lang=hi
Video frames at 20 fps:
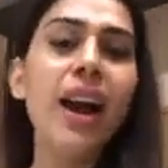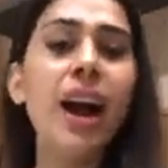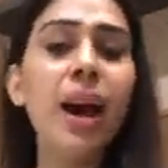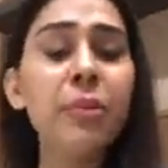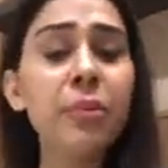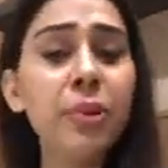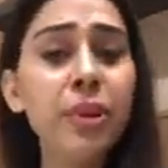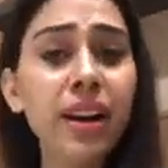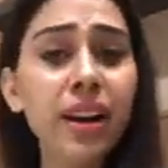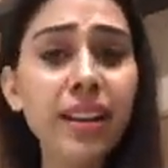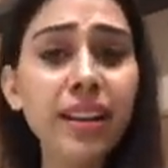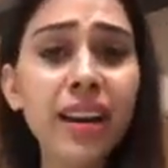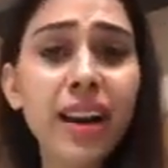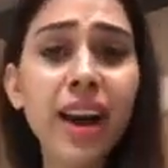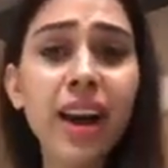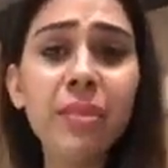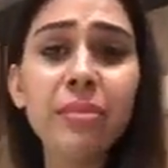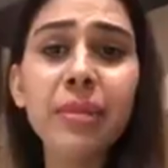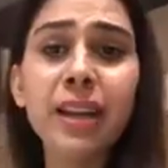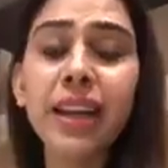आपको याद है
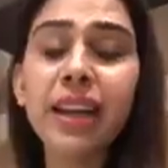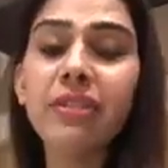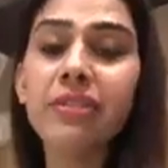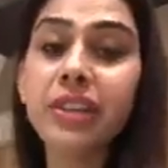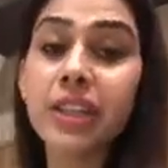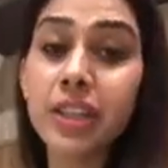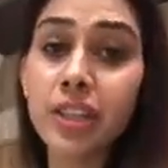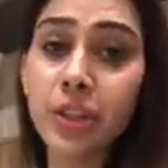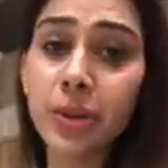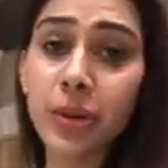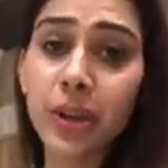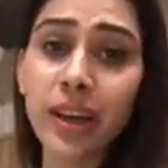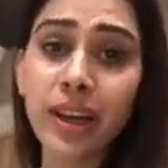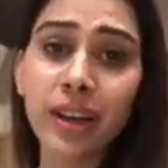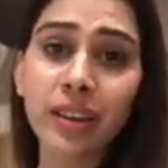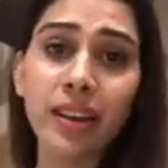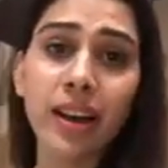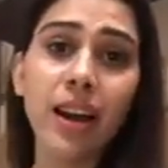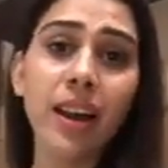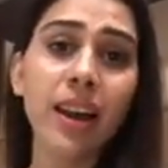हमने एक वीडियो
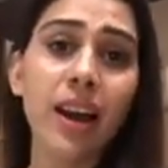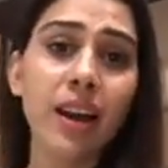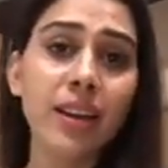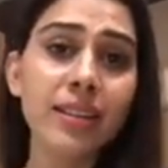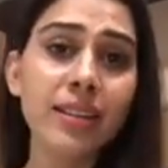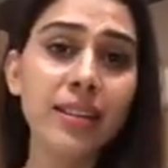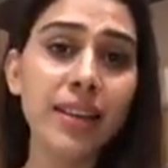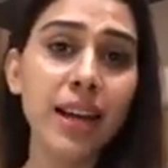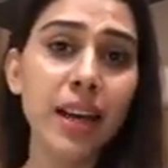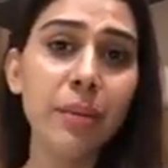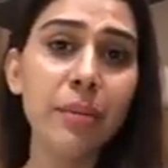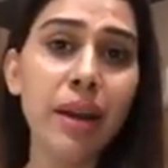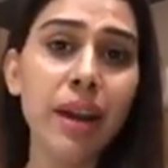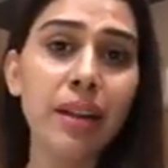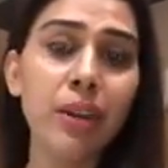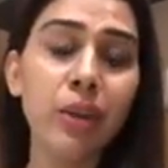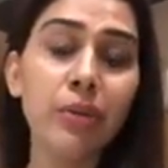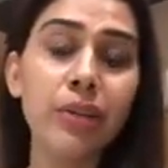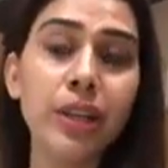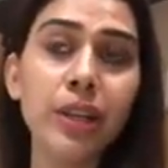किया था लास्ट टाइम
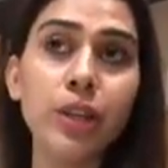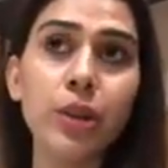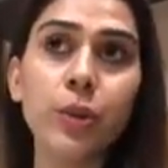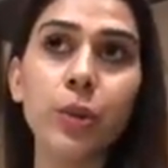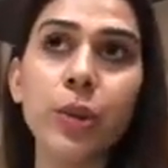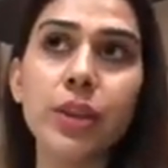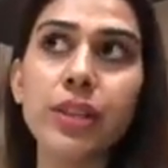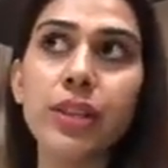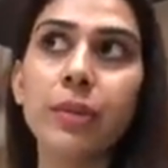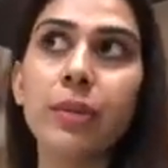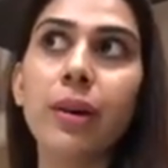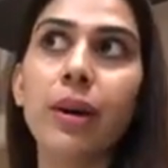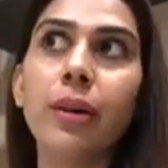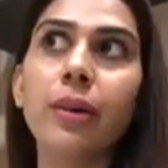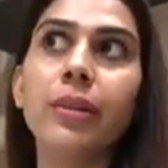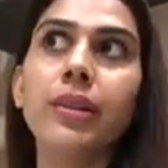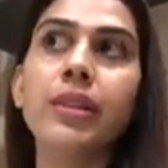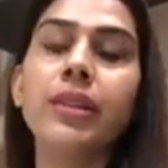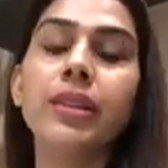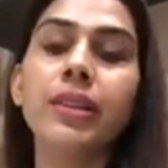एंड द वीडियो वाज
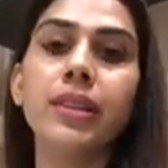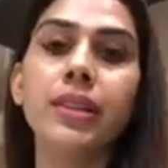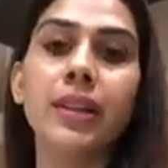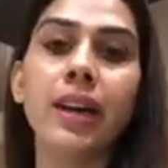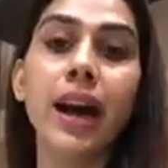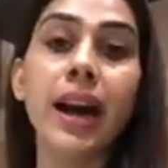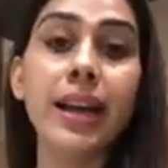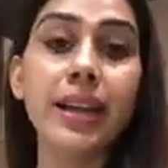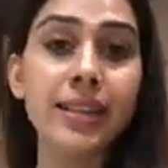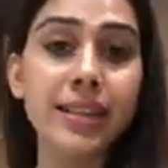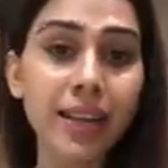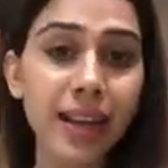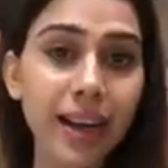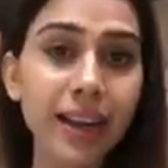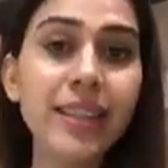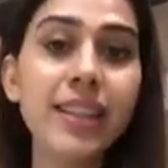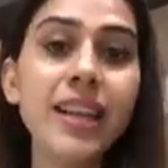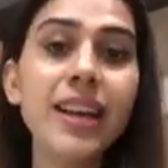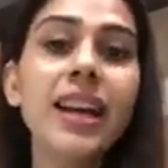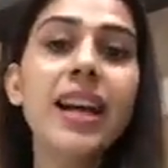अबाउट आई
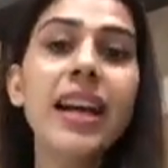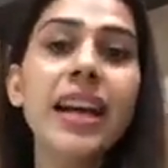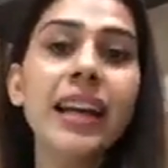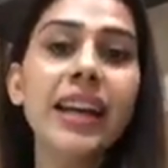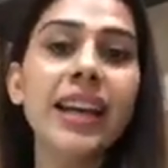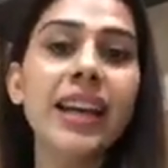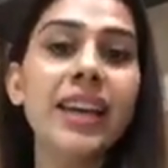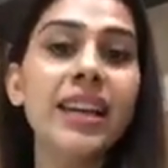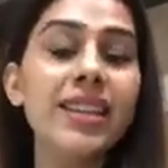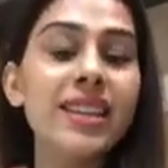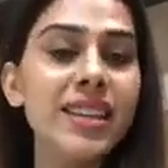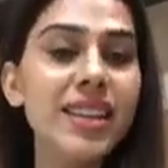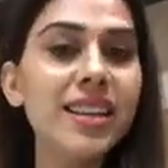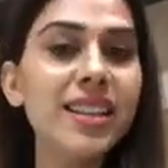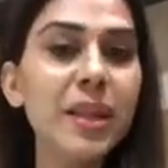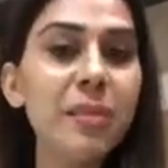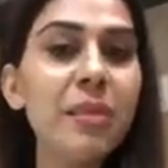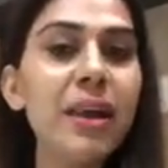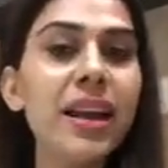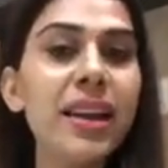साइट कि किस तरह
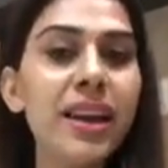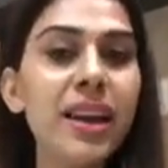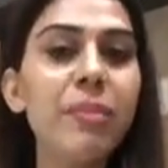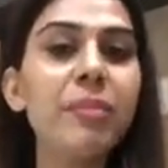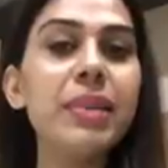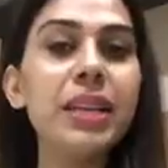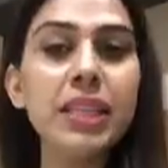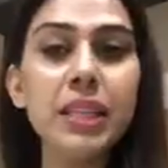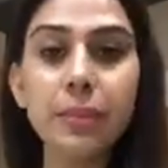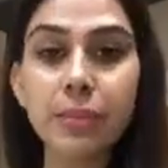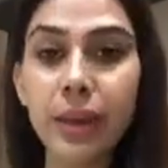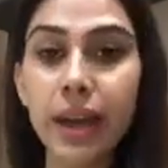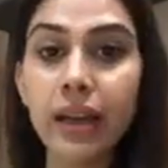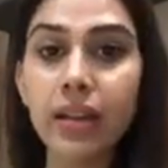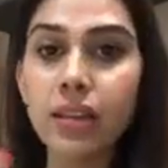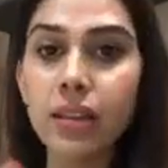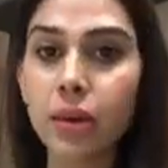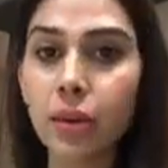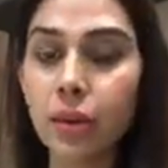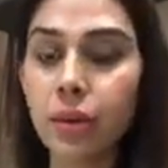से मैंने अपनी
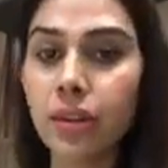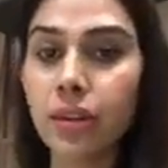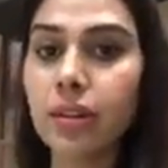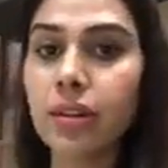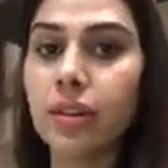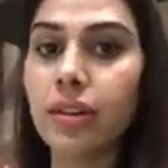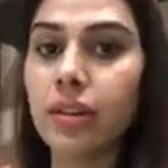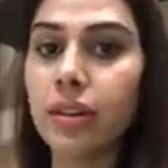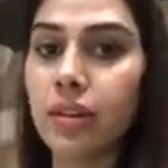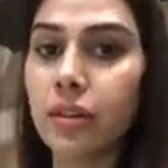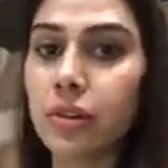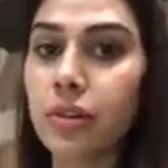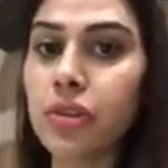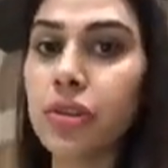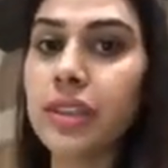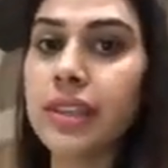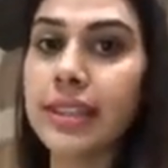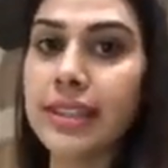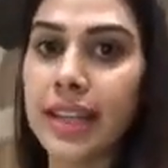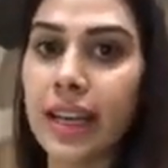स्पेक्स खुद uh, कुछ
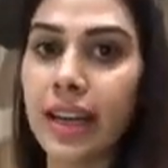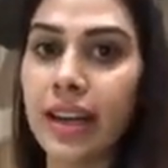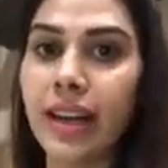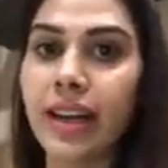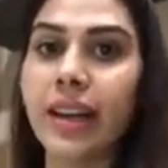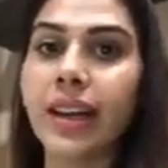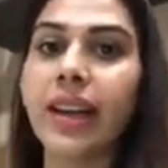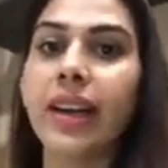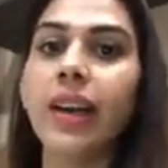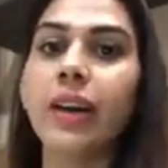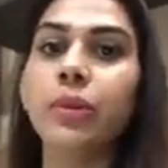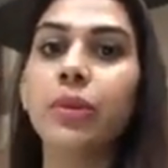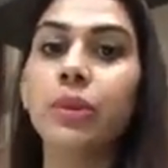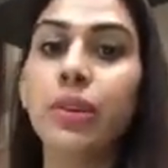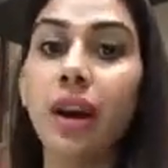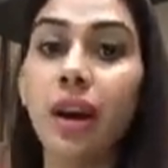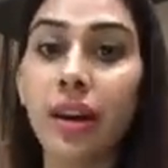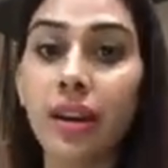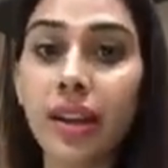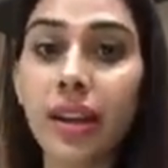चीज़ें करके
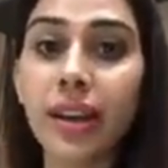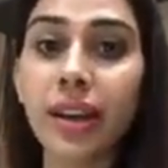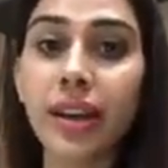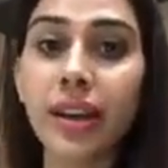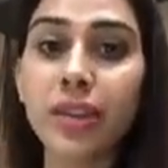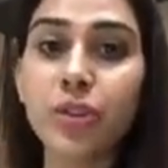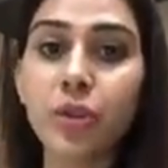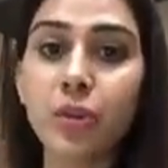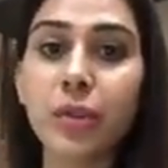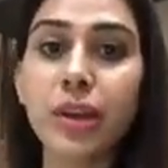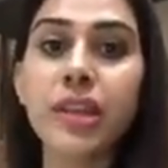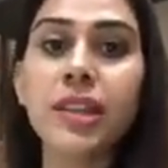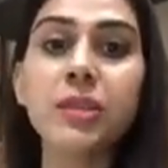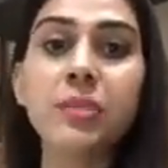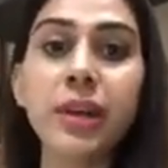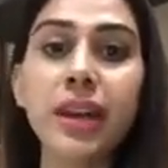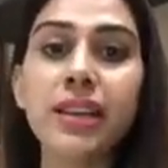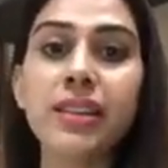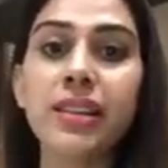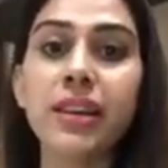उतारी है जो मेरी
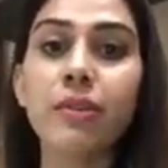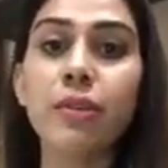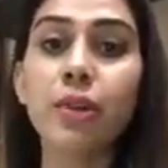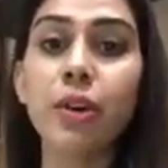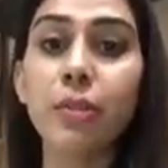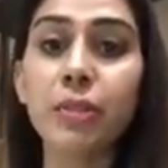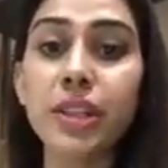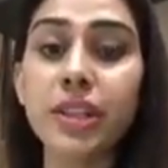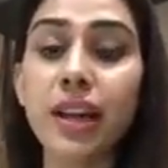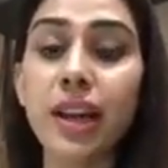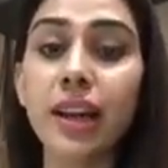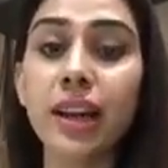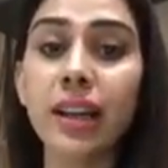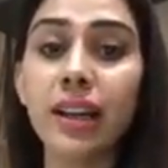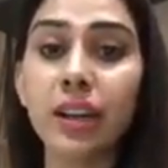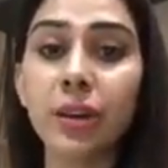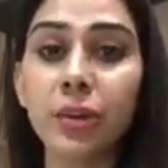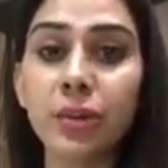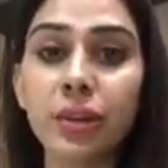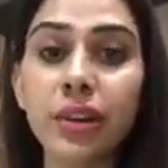स्पेक्स है वो हमेशा के
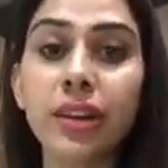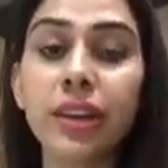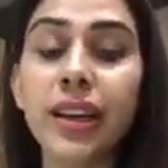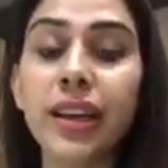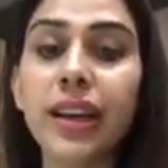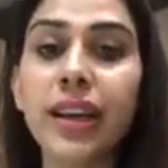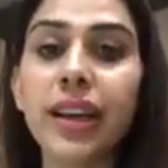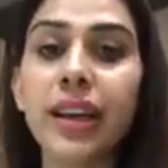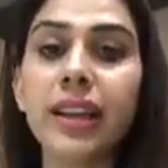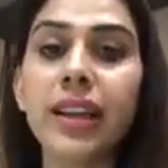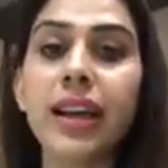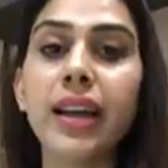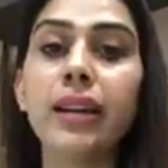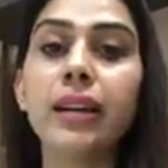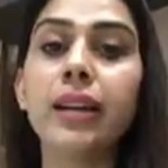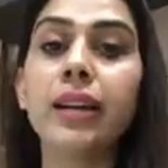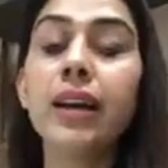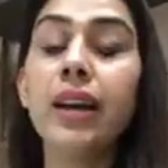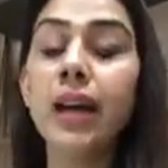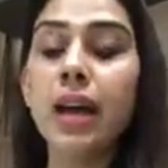लिए उतर गई है
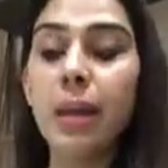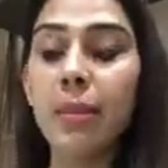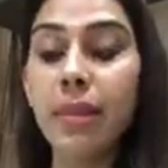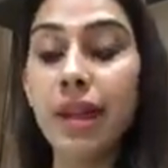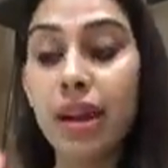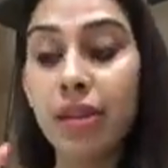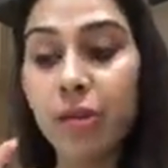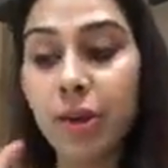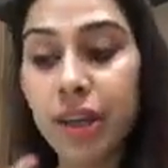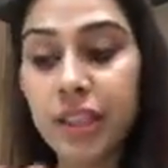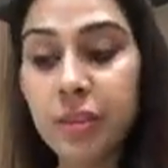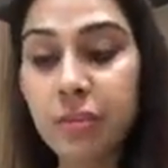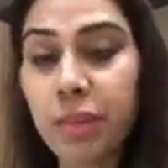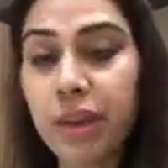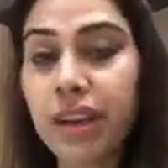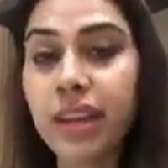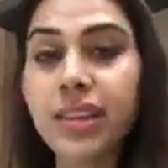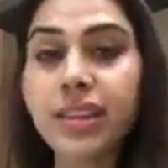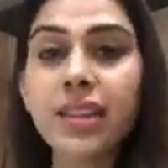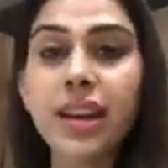देन मैंने वो
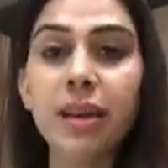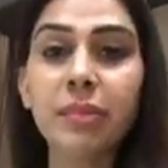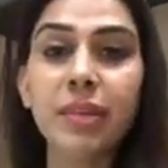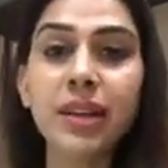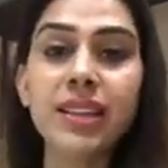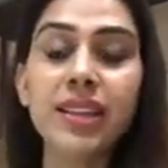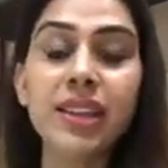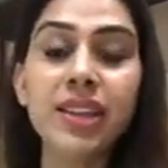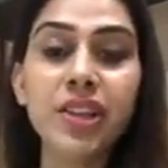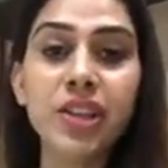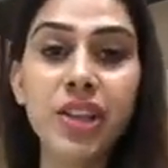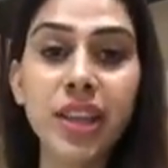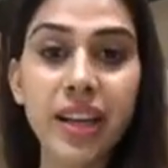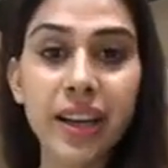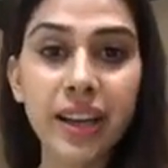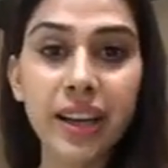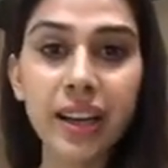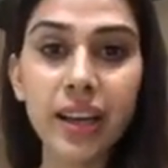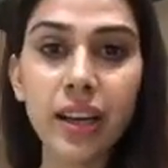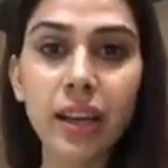एक्सपीरियंस आपके साथ
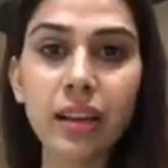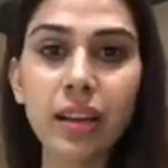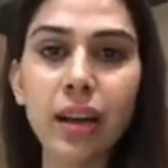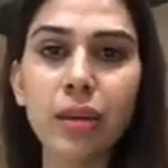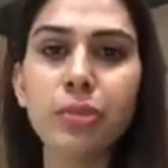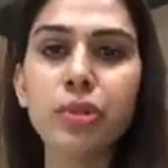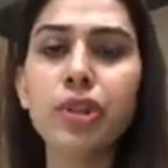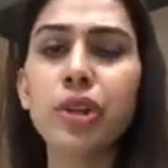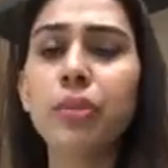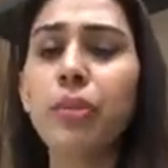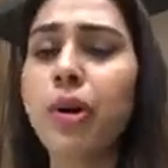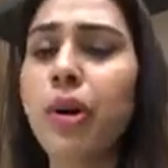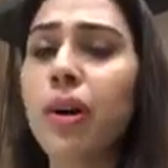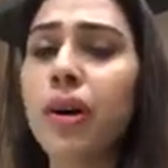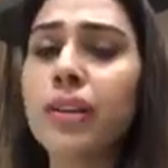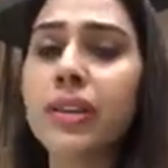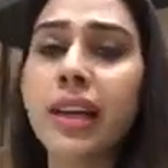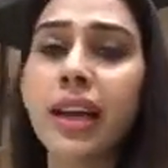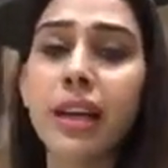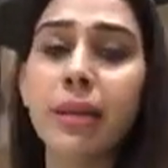शेयर किया था मुझे
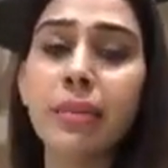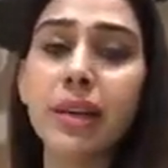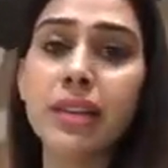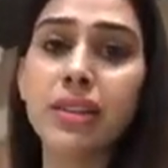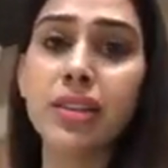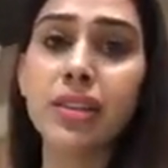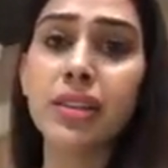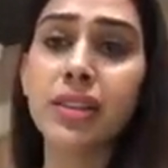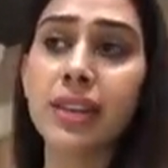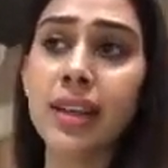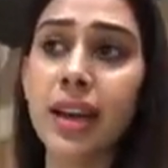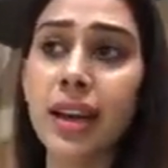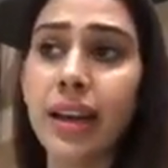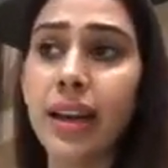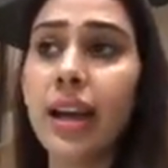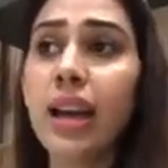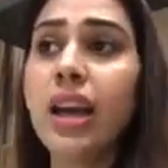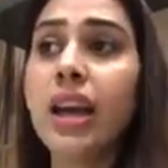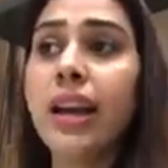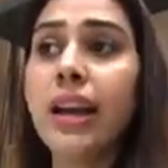बहुत सारे मैसेजेस आए